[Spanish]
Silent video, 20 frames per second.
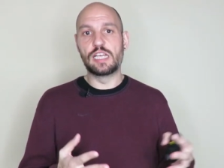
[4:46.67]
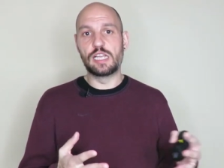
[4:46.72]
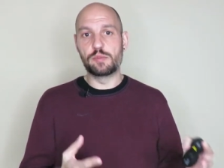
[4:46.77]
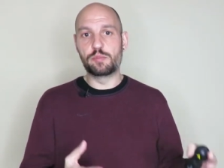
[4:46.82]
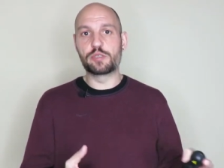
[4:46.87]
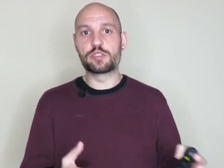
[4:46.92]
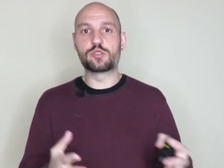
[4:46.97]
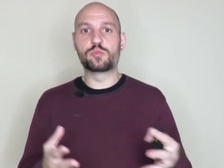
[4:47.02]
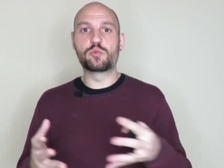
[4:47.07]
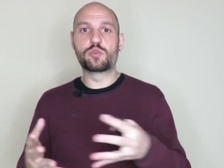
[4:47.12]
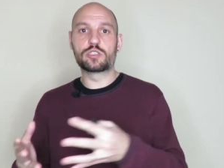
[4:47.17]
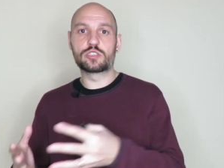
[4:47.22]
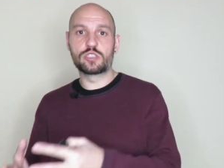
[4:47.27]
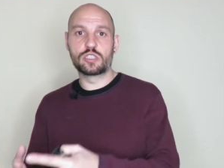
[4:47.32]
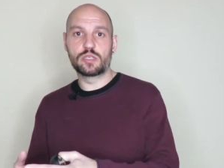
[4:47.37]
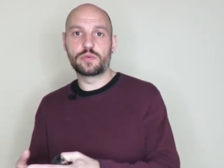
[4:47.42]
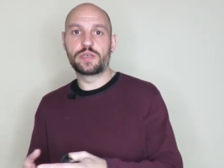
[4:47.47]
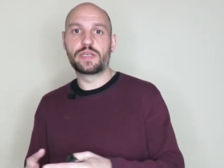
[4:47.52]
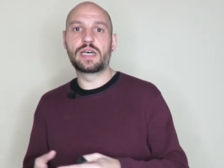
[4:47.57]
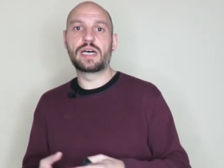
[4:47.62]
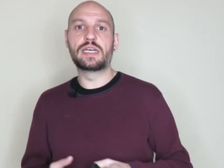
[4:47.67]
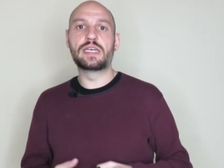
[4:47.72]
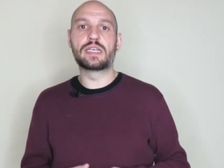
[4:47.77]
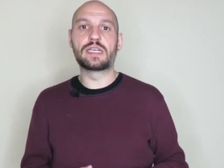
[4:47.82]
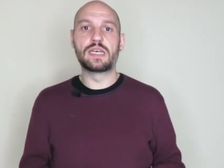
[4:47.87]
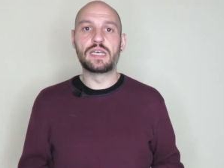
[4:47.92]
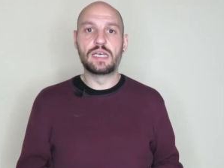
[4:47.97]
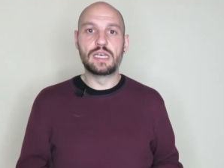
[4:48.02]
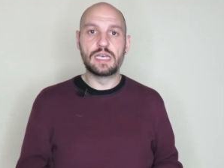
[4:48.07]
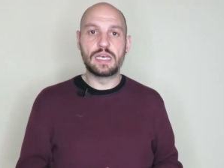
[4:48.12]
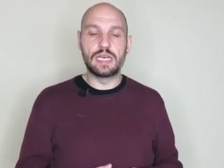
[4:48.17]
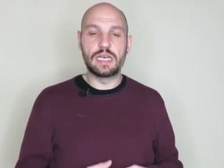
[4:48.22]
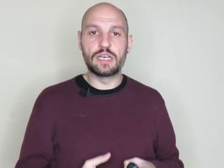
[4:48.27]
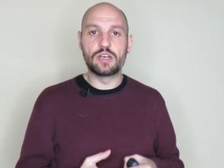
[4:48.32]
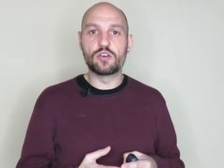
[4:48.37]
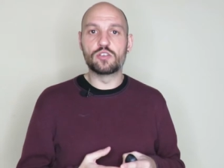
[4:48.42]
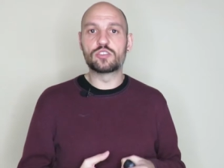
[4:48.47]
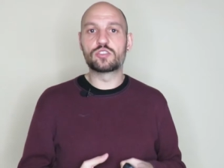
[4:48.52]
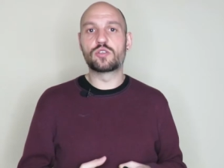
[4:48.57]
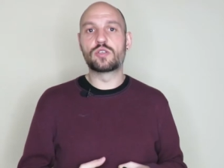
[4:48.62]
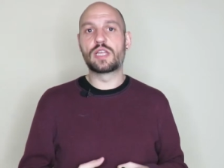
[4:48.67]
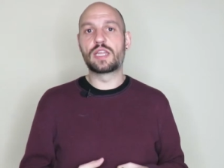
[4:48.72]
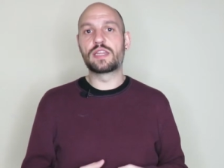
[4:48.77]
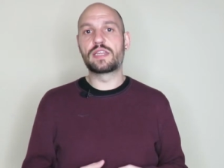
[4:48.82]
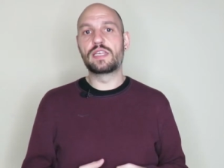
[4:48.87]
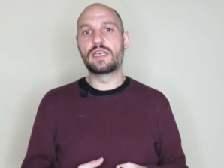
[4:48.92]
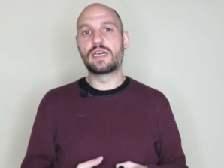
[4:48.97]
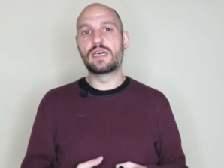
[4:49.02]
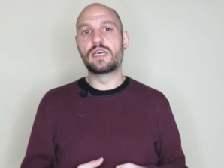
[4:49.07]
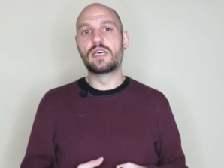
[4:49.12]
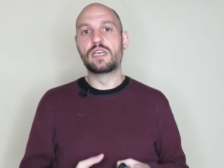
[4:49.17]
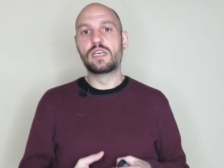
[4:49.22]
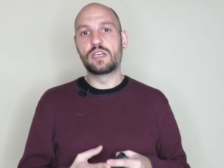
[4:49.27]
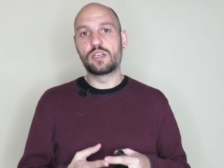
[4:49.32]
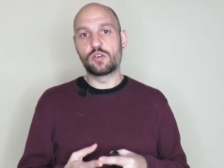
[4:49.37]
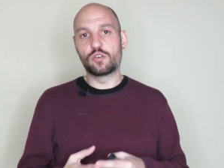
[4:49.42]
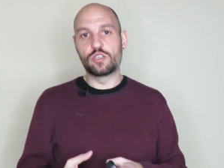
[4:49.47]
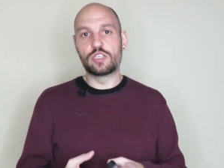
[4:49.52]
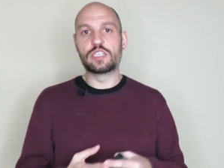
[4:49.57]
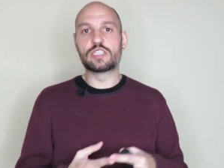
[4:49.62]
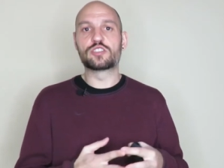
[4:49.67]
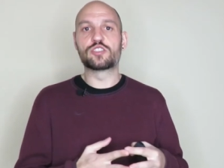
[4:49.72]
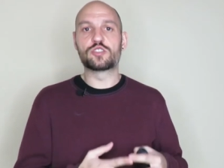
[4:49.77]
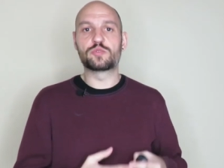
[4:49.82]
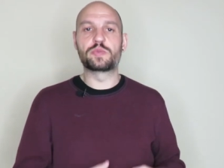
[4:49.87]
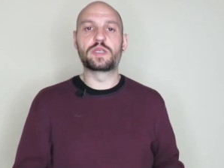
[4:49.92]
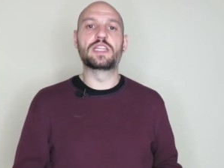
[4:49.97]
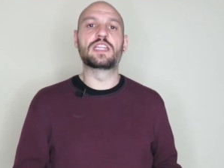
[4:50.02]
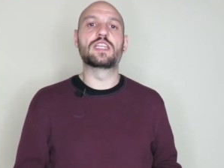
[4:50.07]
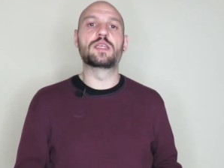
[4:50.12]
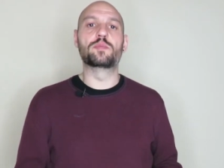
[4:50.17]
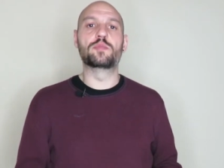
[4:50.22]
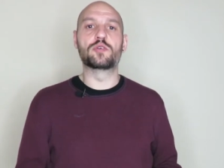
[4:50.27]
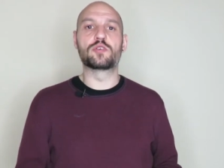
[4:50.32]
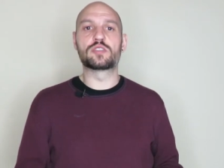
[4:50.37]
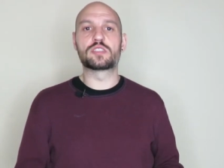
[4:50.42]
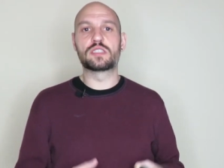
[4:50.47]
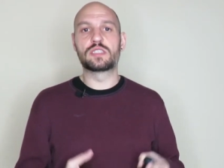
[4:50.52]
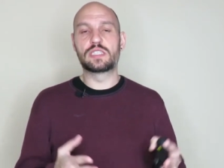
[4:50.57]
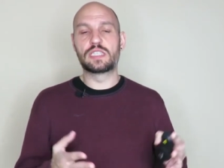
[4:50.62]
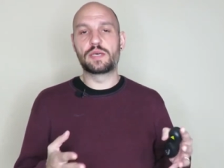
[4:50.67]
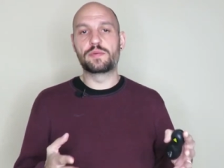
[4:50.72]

el presupuesto deberá ir en consonancia con esos principios.